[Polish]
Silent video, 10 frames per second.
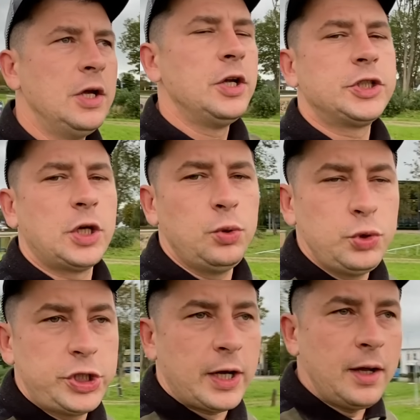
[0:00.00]
że
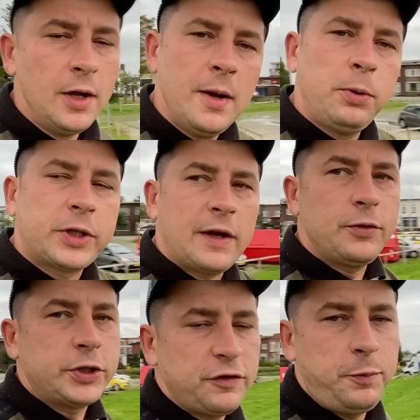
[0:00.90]
ludzie potrafią
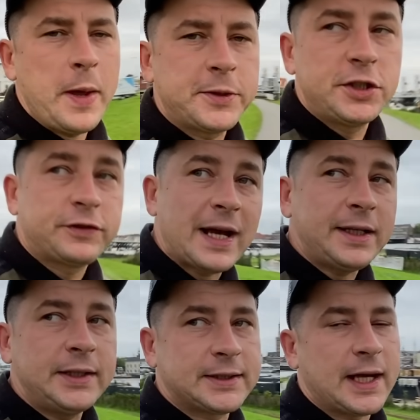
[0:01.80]
się wpieprzyć w
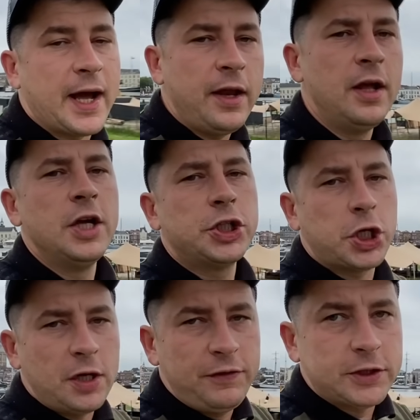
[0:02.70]
taki stan, że
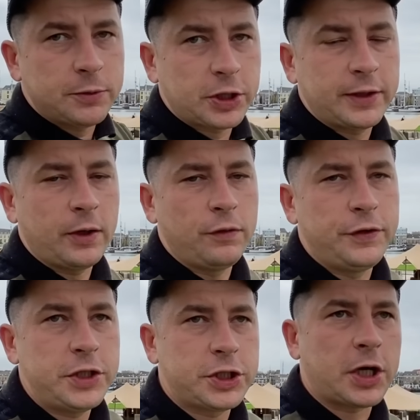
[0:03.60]
nie widzą żadnego
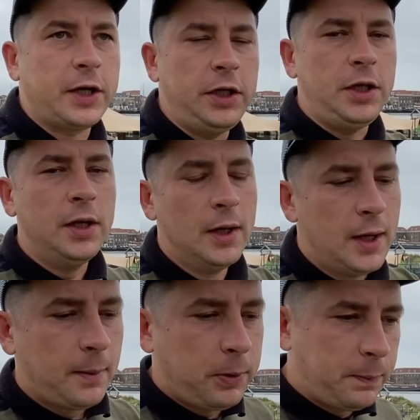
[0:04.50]
wyjścia i
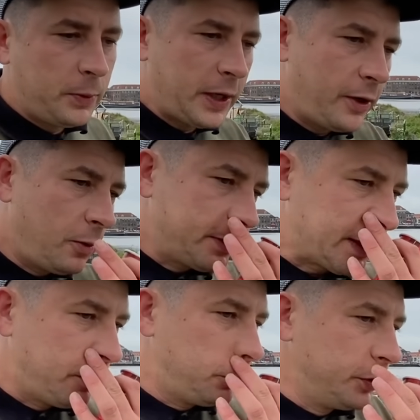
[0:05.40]
popełniają
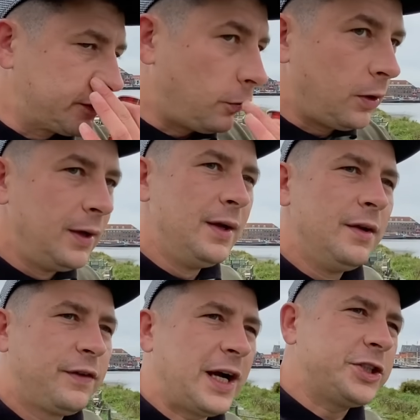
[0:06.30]
samobójstwo.
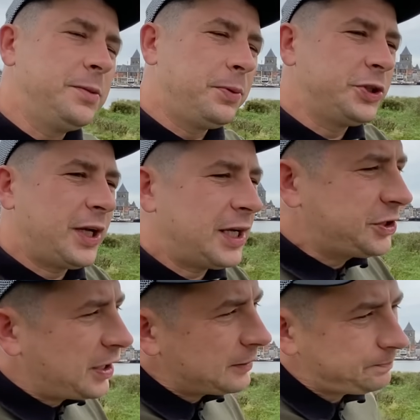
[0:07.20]
W każdym bądź
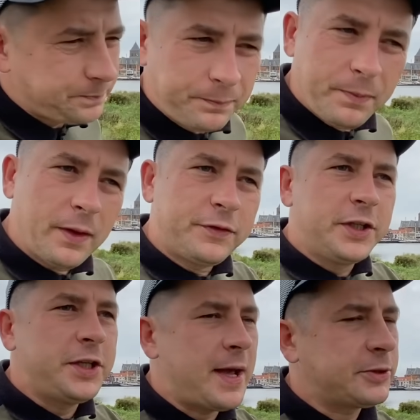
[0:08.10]
razie w
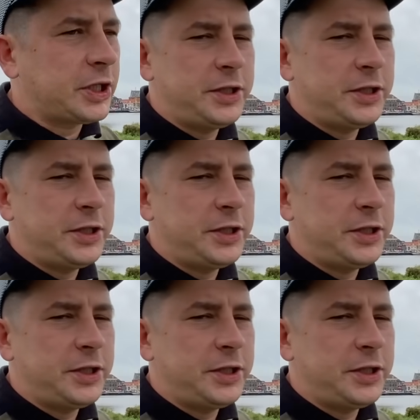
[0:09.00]
tych Niemczech